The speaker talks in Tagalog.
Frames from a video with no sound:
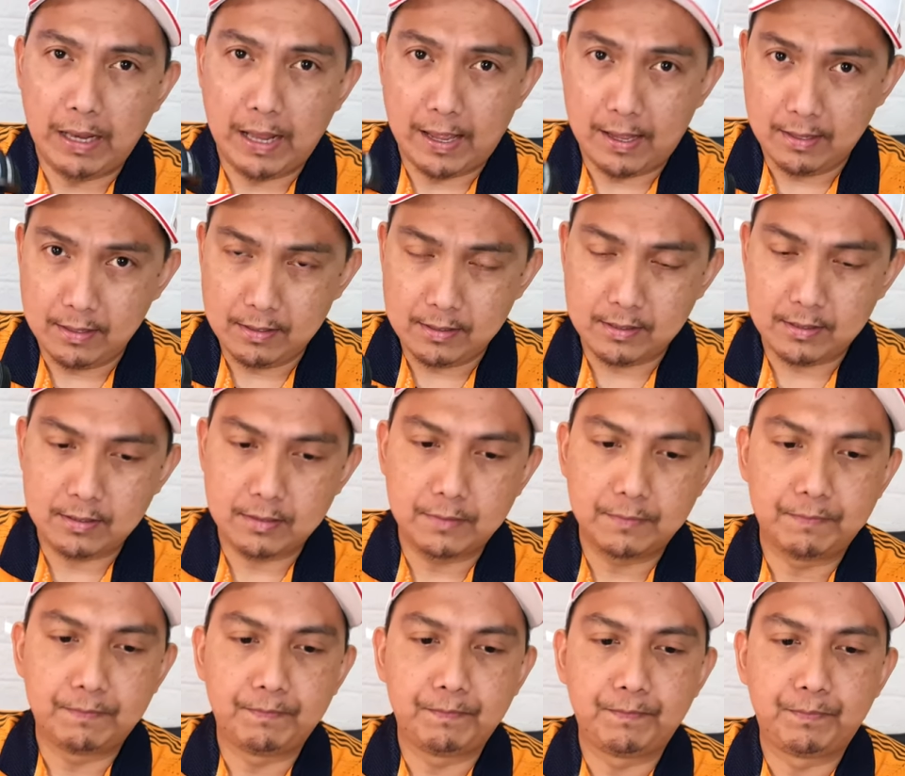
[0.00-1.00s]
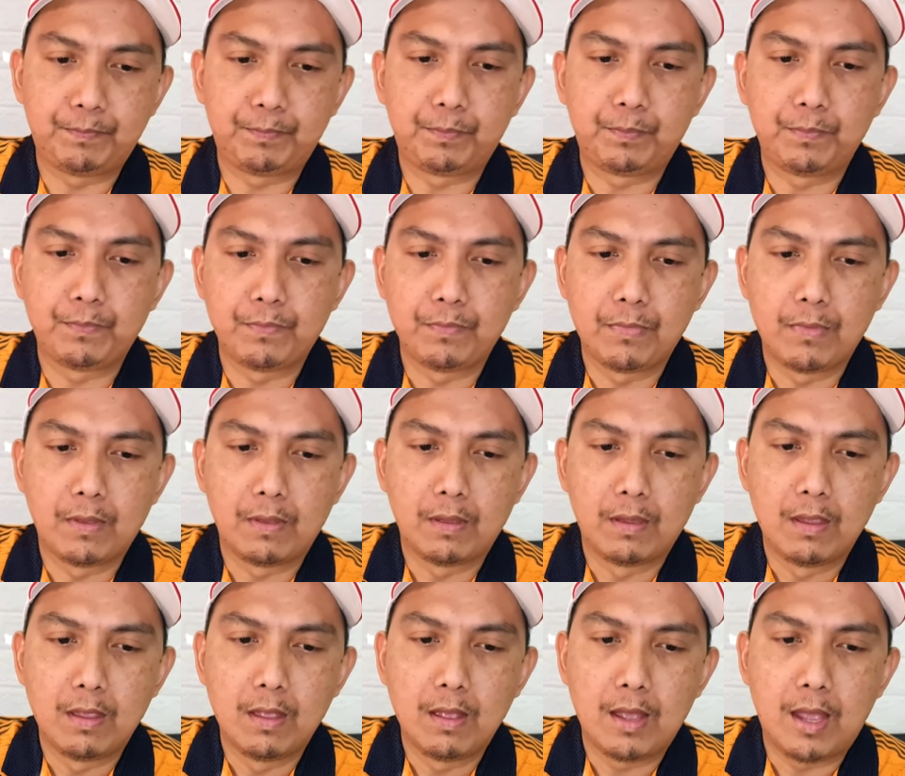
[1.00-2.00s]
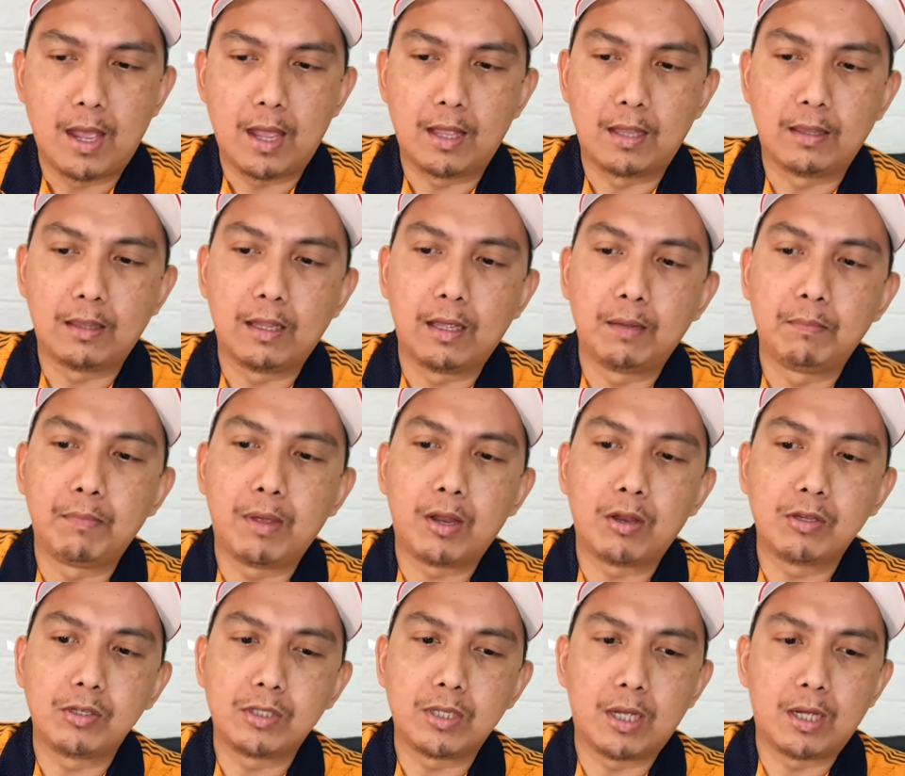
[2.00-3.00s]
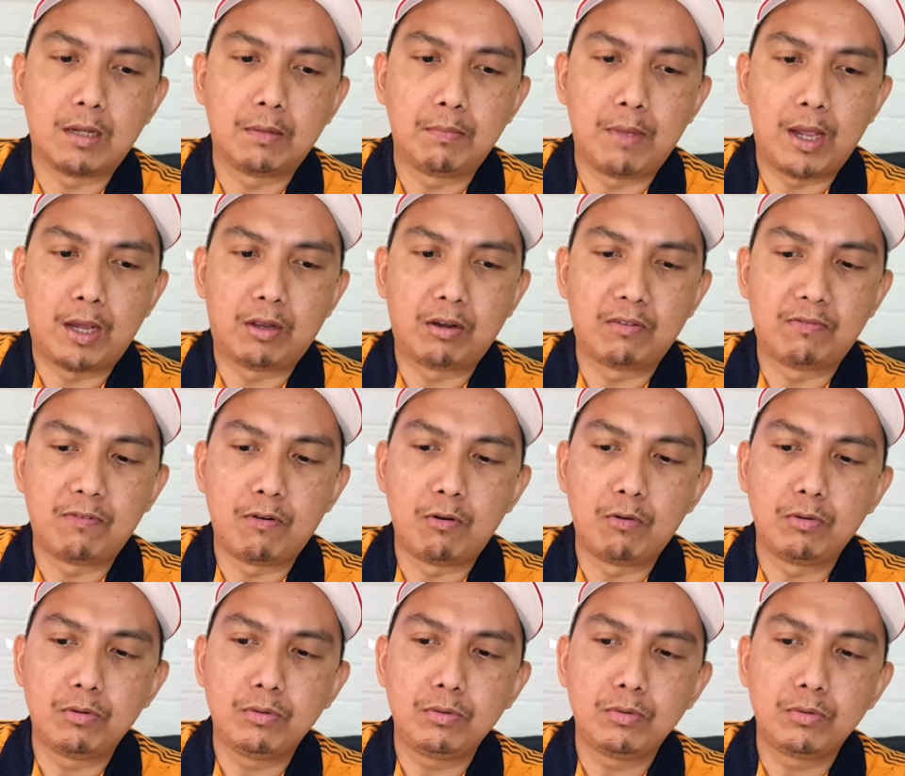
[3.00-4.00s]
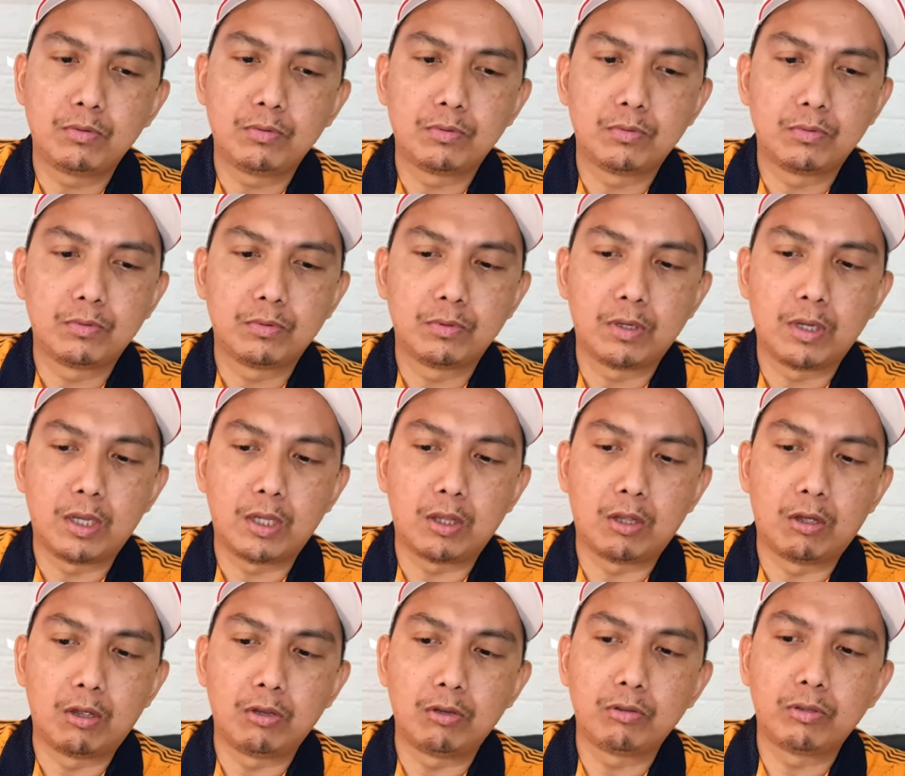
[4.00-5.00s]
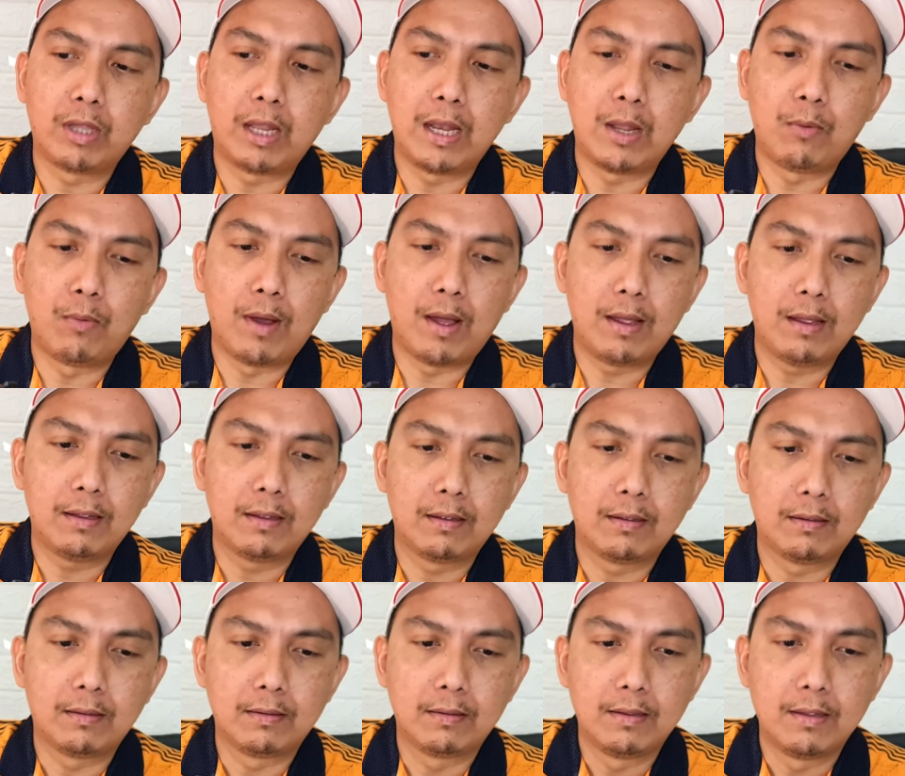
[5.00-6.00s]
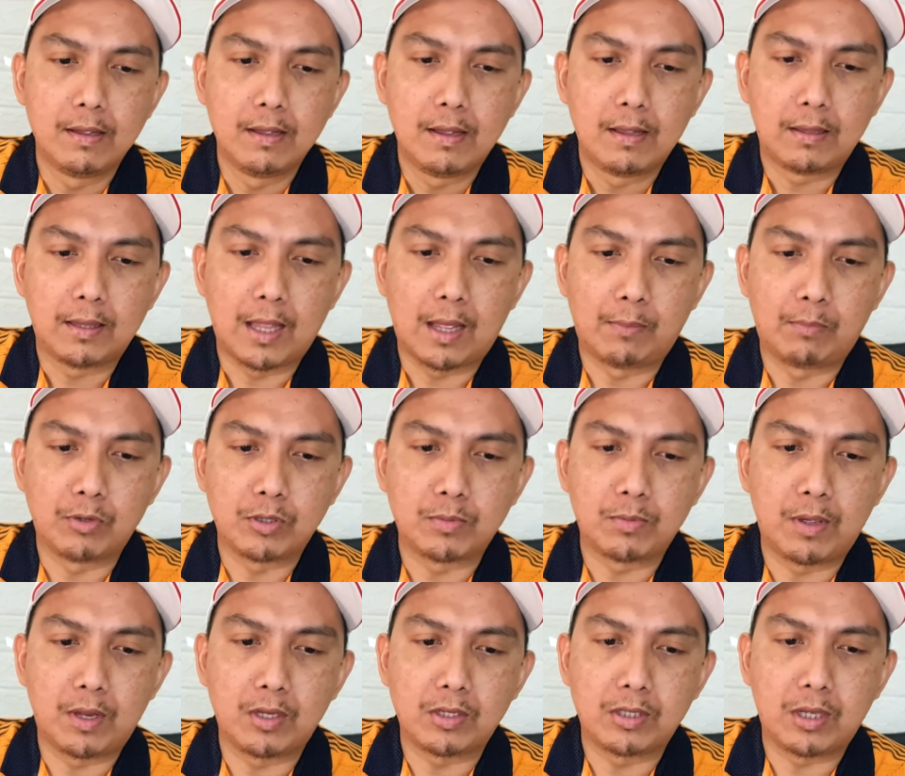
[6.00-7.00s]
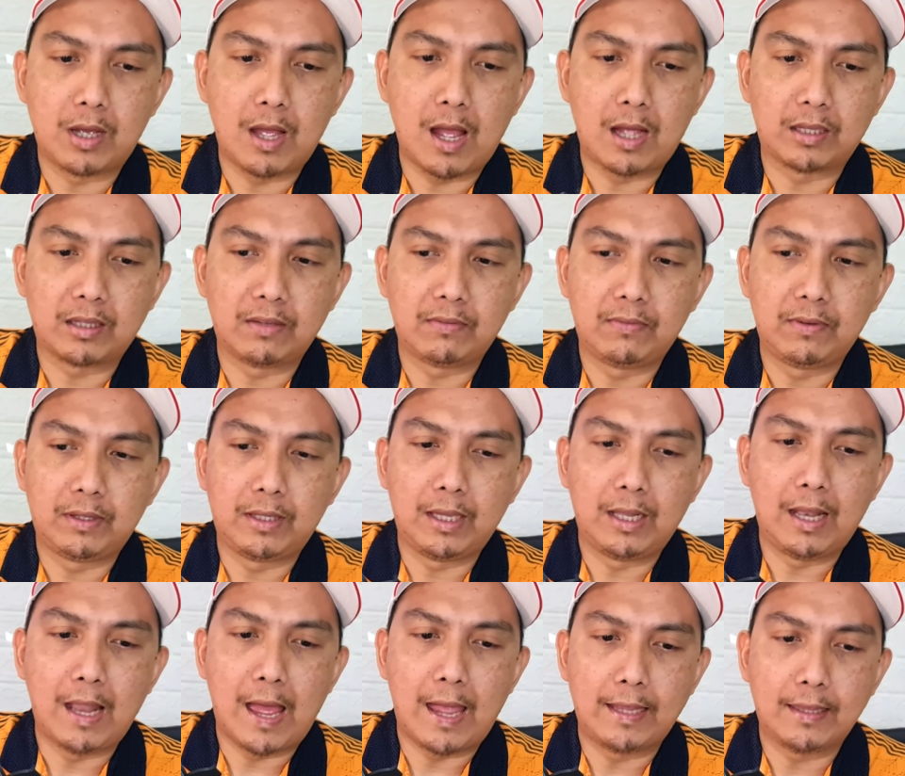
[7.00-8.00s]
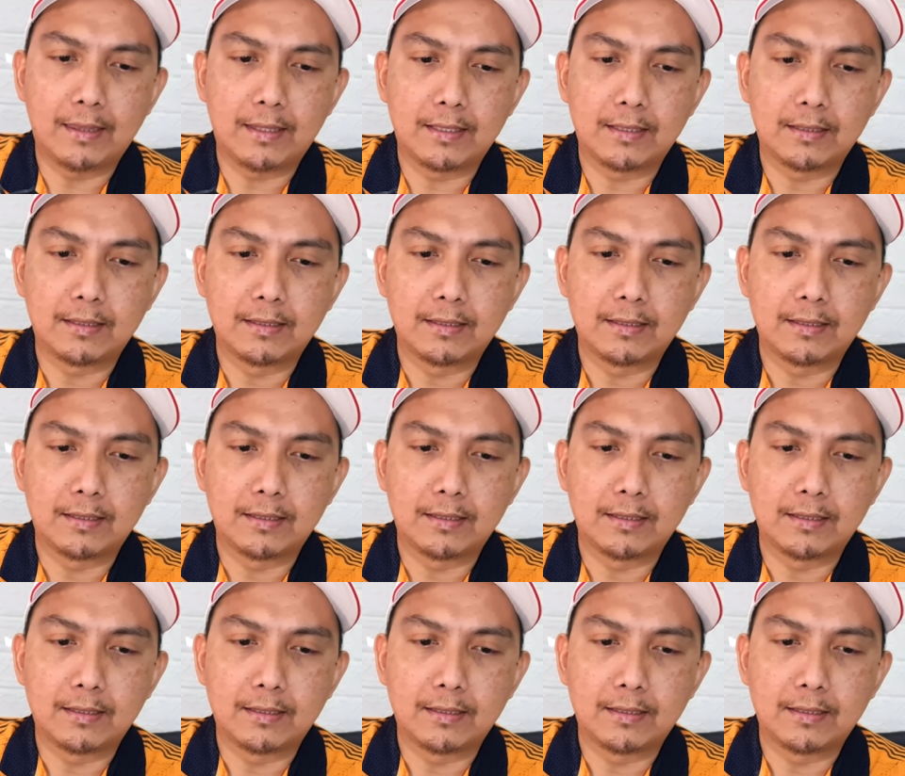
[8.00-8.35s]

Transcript: lens. And then, meron siyang microphone. Ito yung dalawa. Tapos, meron siyang activity light,